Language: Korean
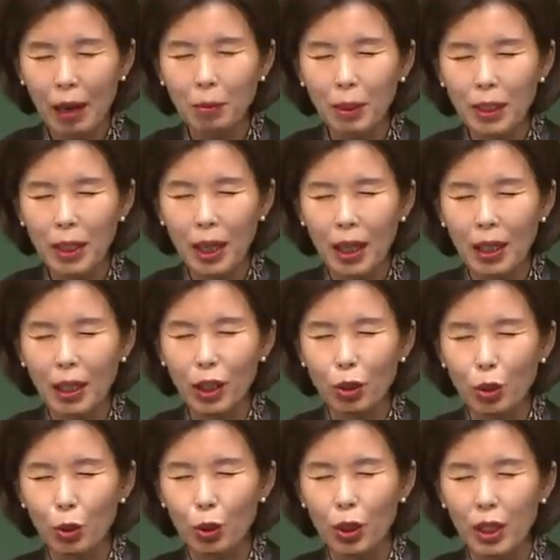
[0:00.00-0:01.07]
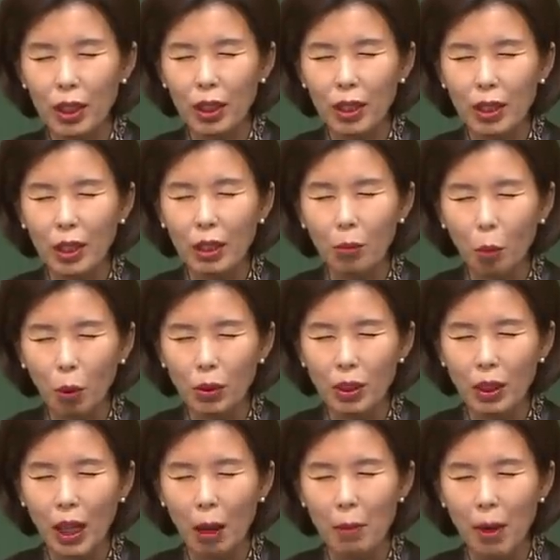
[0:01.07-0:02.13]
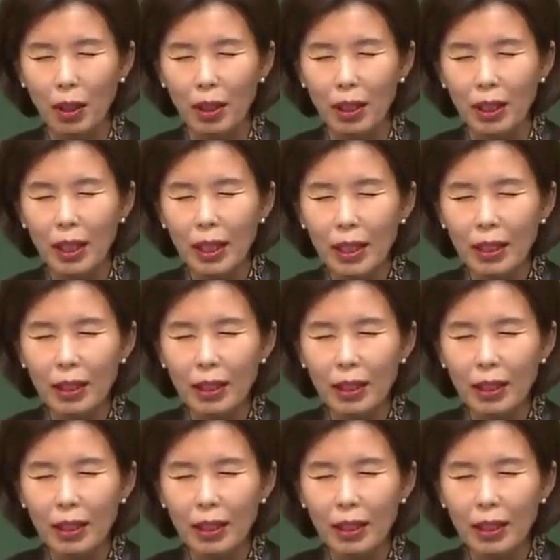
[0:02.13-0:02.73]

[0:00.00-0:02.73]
아버지 하나님께서 주시는 이 모든 사명을